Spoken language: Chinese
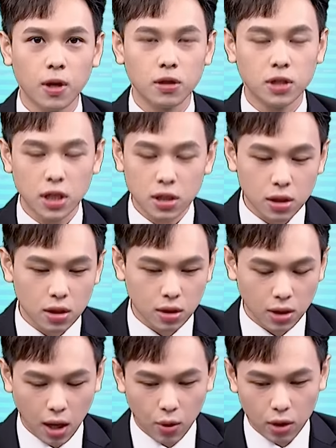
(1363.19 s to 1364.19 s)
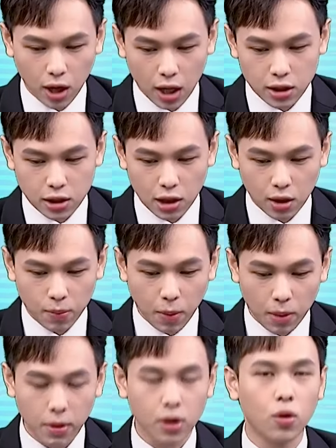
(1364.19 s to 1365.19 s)
接着，它会开始在
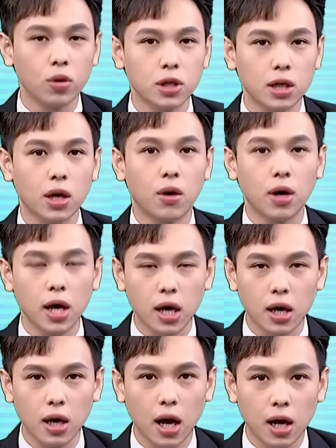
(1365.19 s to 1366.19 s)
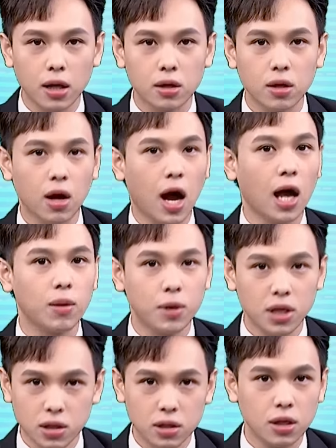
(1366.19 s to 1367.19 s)
慢慢扩散到 AI 的
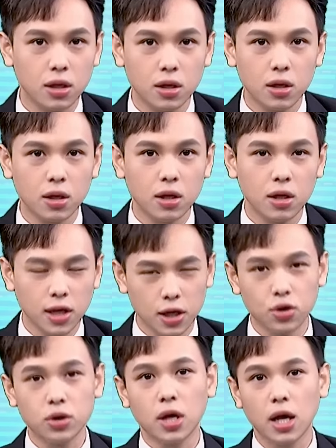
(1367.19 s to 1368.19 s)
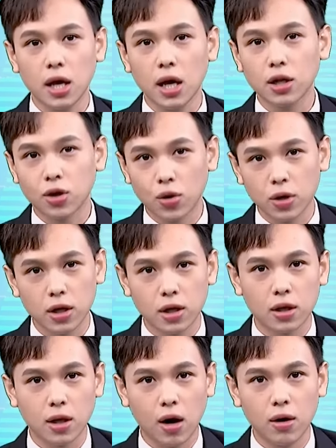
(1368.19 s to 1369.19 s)
IPC，也就是 AI 的工业
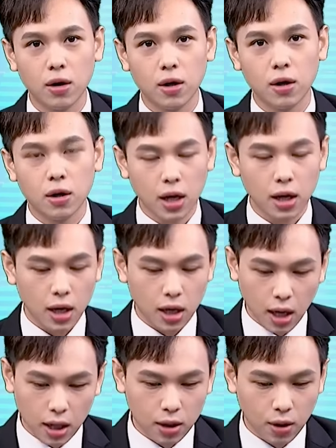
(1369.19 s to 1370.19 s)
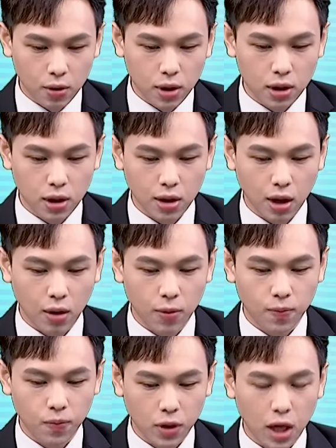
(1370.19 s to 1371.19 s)
电脑。那 AI 的工业电脑，
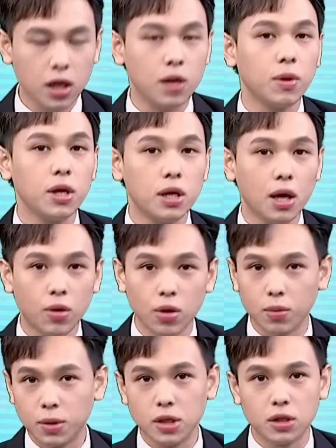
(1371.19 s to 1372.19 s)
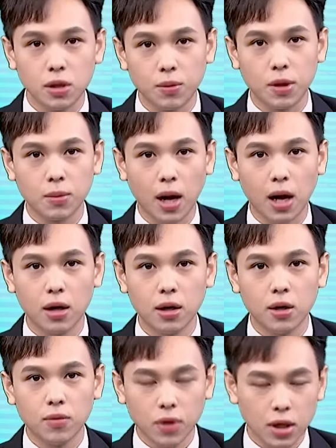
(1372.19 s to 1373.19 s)
它里面一样会有 PCB 嘛。
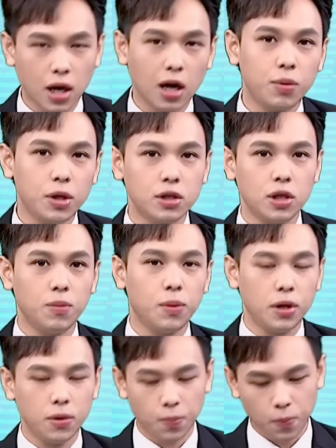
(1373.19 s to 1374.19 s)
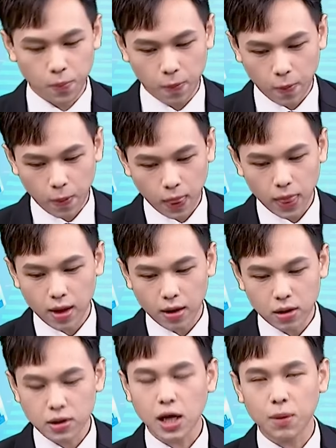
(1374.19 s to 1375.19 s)
那它的 PCB
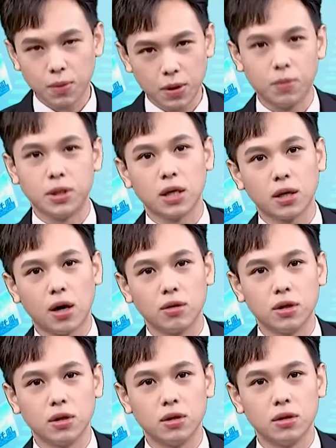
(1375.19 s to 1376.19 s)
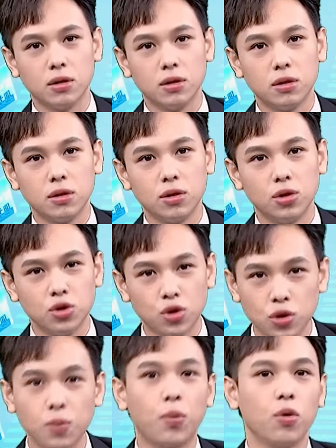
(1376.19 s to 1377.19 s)
占比比较高的，就
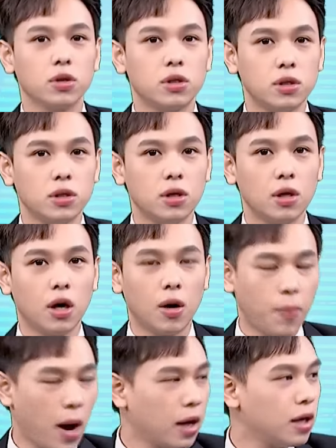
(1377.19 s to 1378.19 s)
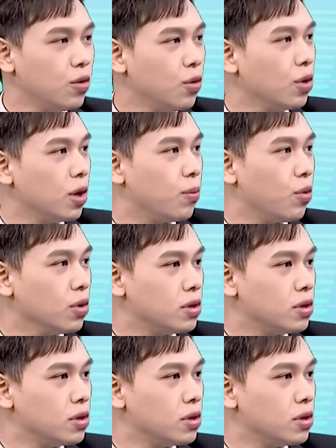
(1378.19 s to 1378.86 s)
是博智哦，八一五的博